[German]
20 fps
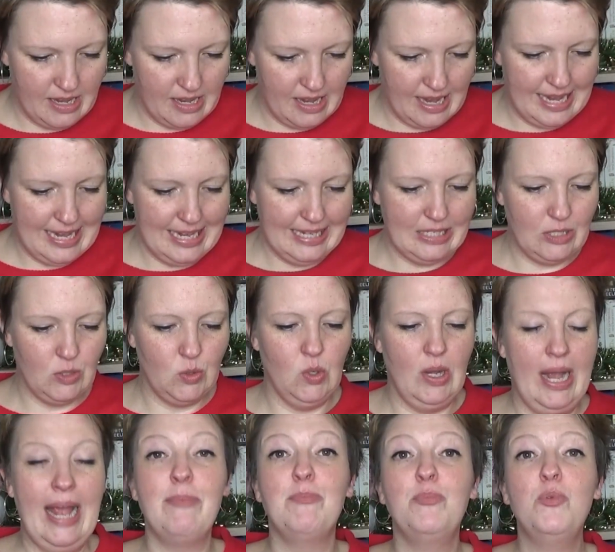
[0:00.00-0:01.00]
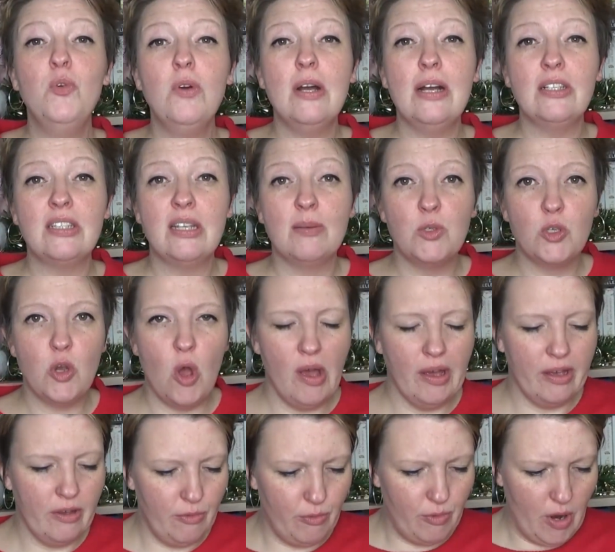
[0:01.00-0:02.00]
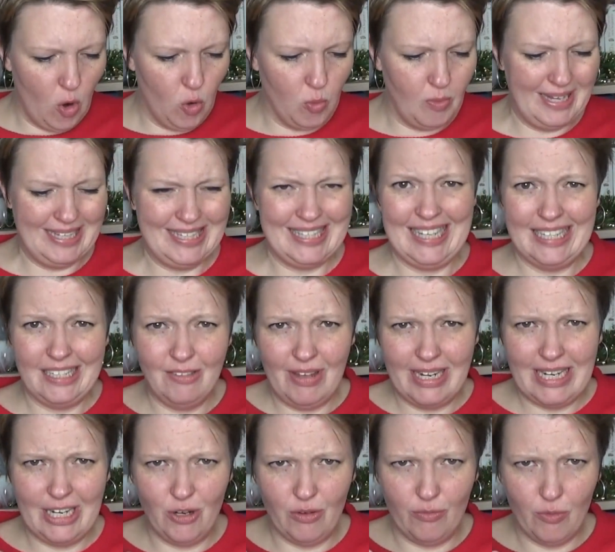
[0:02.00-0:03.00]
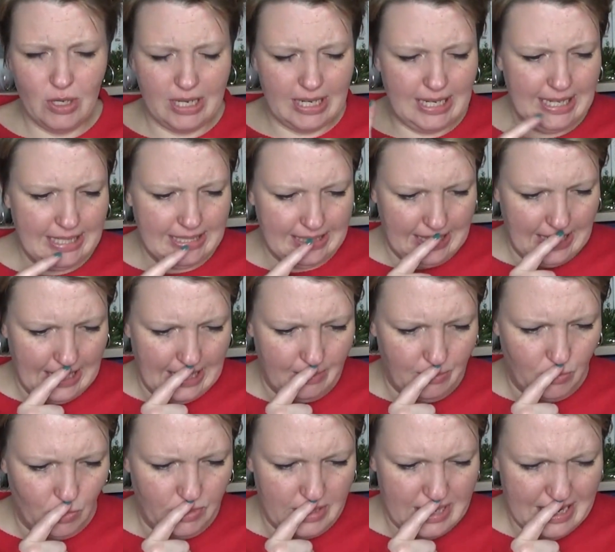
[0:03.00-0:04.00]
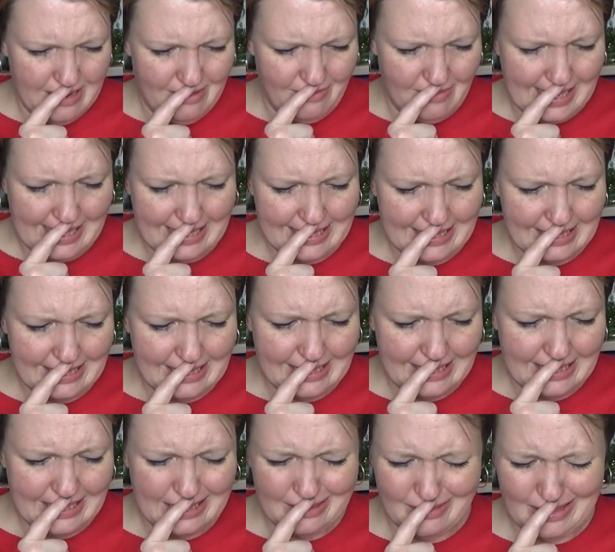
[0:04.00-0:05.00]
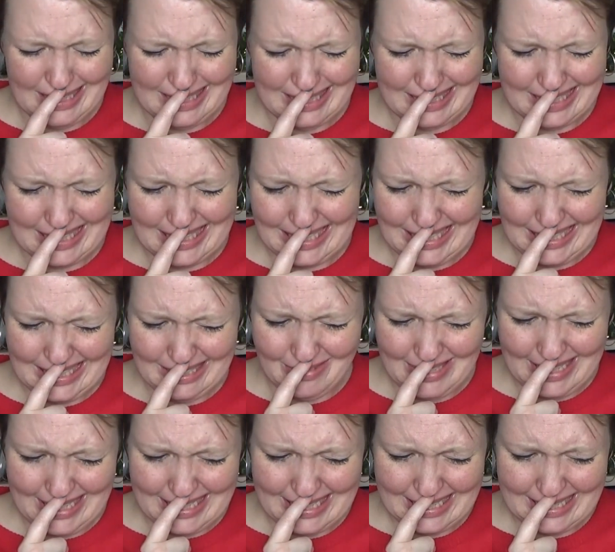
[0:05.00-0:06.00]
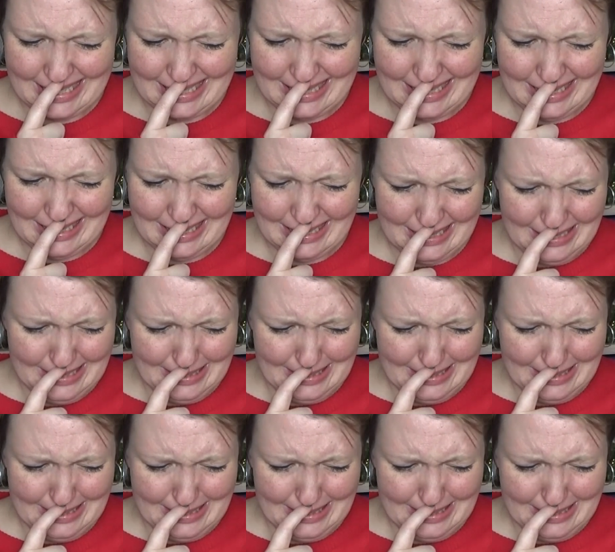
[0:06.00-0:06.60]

Also, ein Buch aus dem Genre Romance. Das werde ich doch wohl gelesen haben, oder? Welches ist es? Welches ist es? Welches ist es?